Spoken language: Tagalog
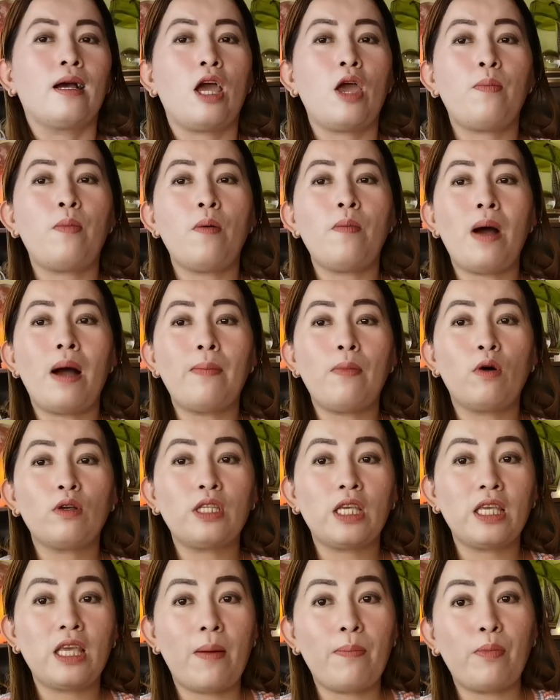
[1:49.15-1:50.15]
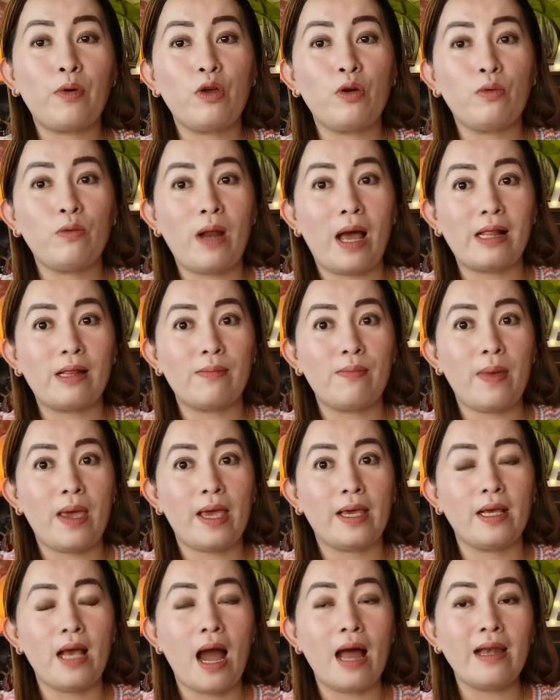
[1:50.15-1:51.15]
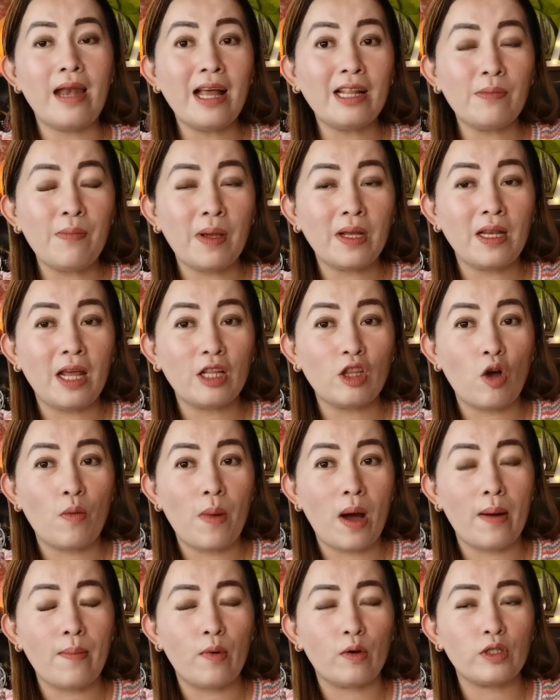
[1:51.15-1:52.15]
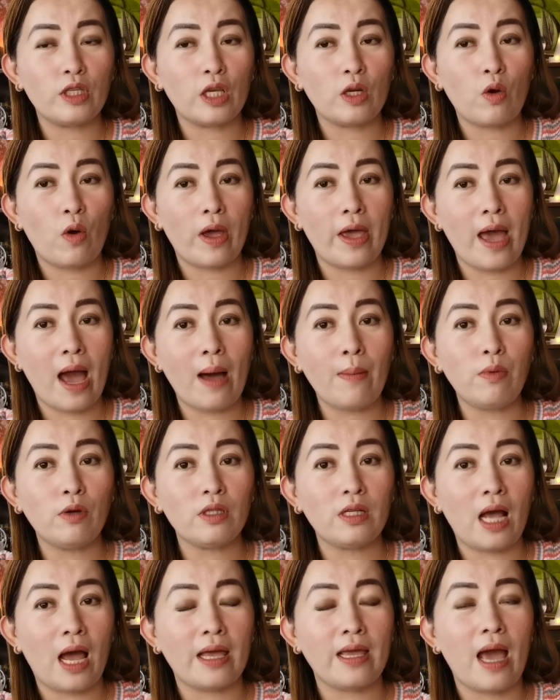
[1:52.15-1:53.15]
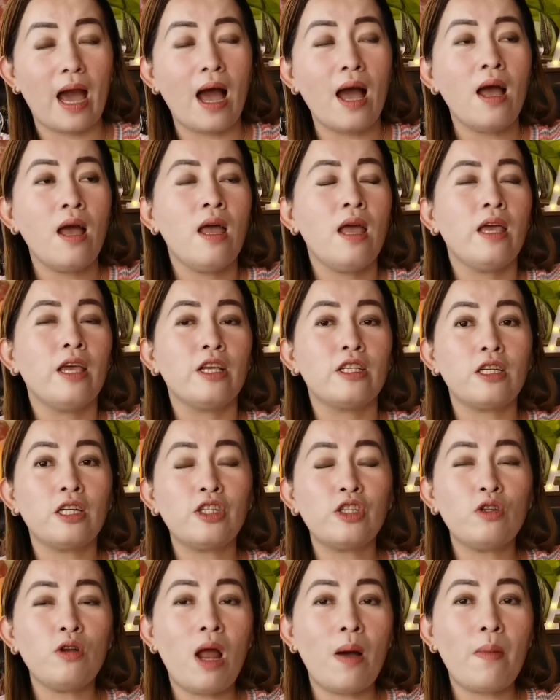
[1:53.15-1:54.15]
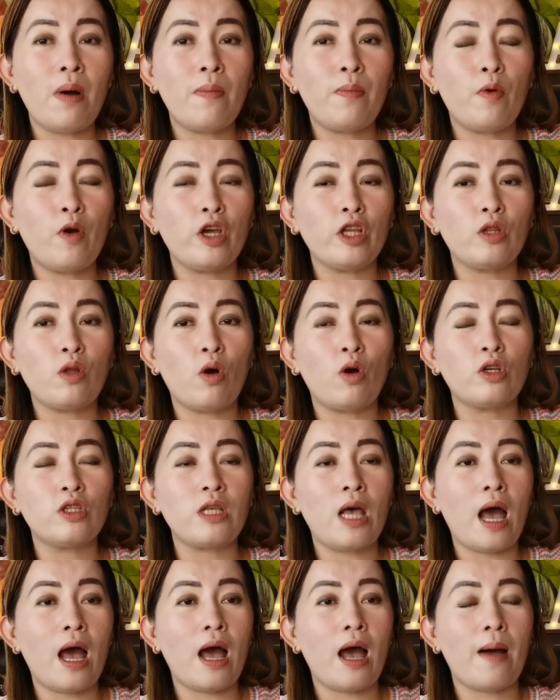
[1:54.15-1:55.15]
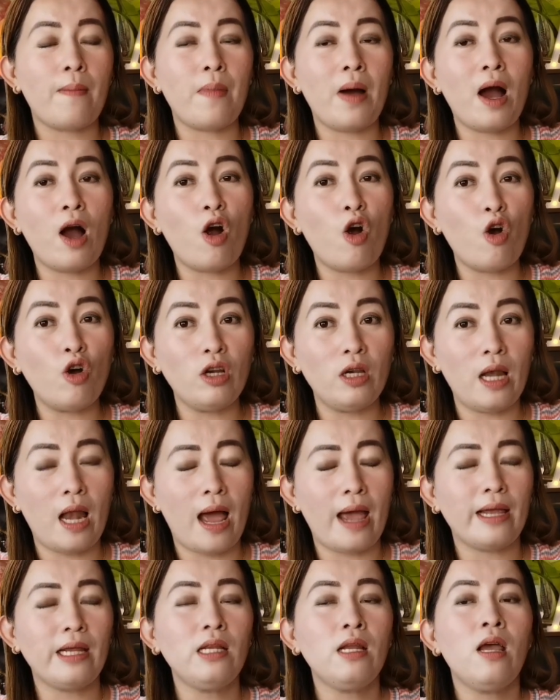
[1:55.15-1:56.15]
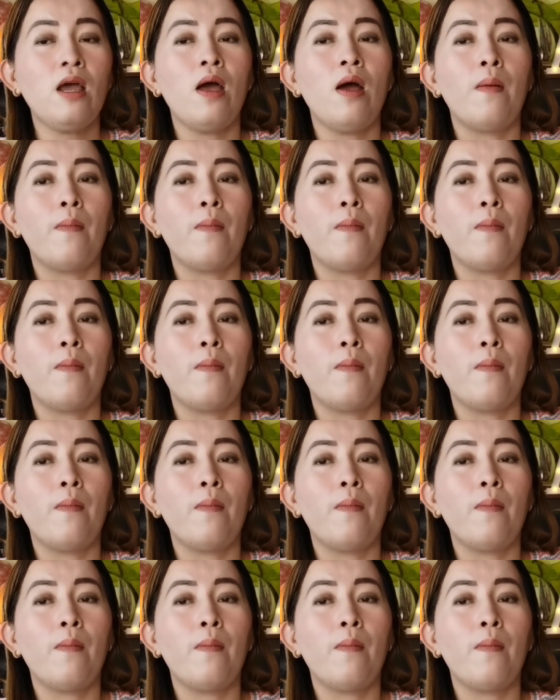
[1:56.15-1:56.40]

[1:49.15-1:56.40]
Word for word: Ngayon po mga bossing, yan po yung nutmeg. Ang nutmeg na ito mga bossing ko ay abot kaya. Search nyo lamang po ito sa mga online.